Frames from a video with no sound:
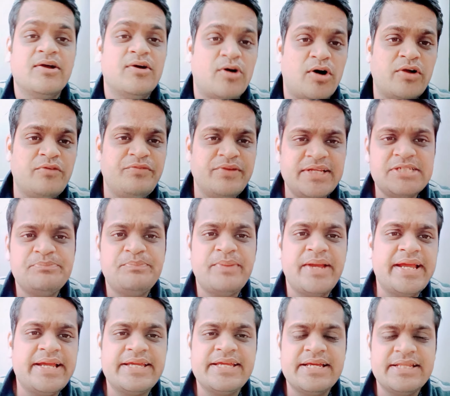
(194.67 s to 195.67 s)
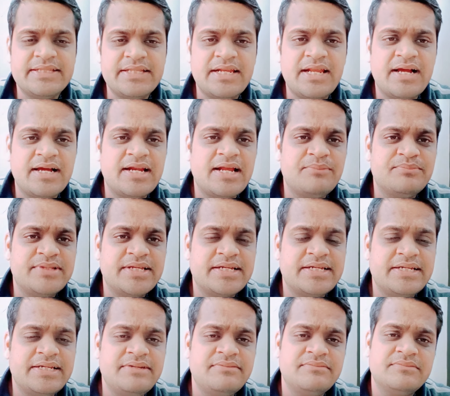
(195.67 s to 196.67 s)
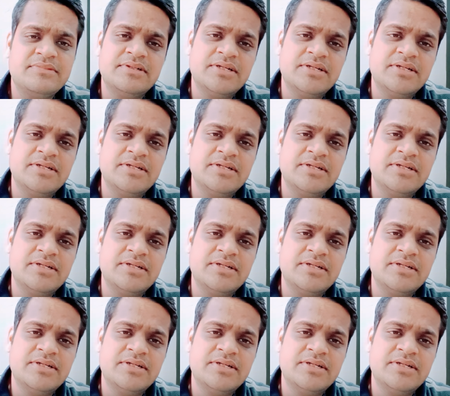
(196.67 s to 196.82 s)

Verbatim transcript: और फिर इस बैंक के अंदर अगर आप देखें